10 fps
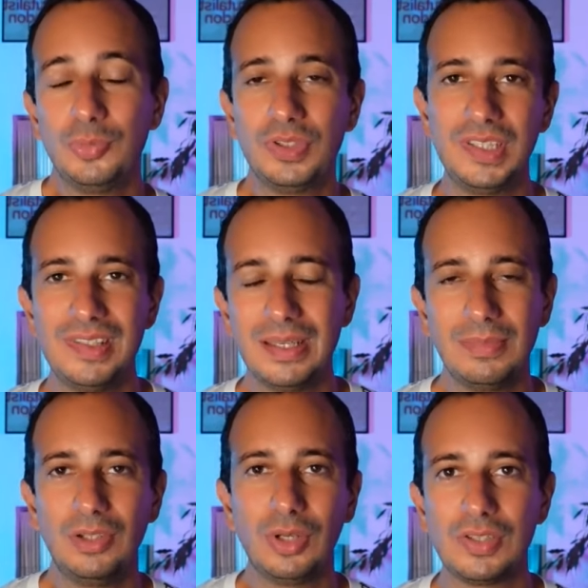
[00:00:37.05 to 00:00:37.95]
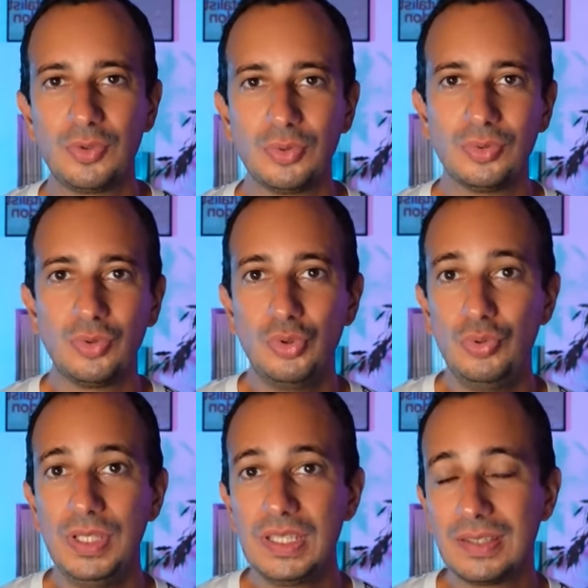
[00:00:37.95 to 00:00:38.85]
petites améliorations
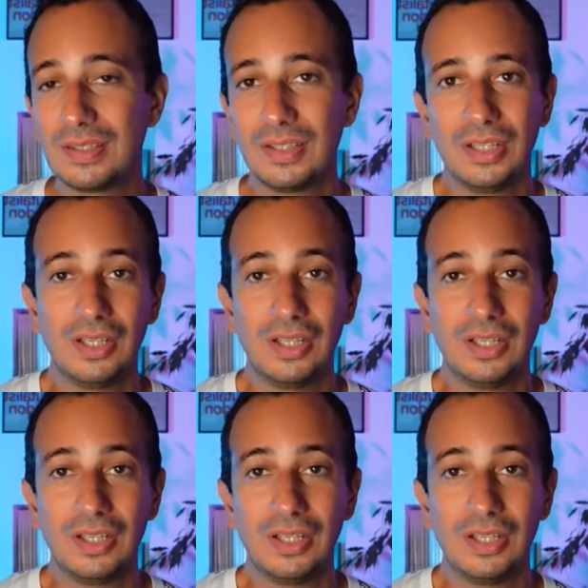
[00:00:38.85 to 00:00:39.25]
du X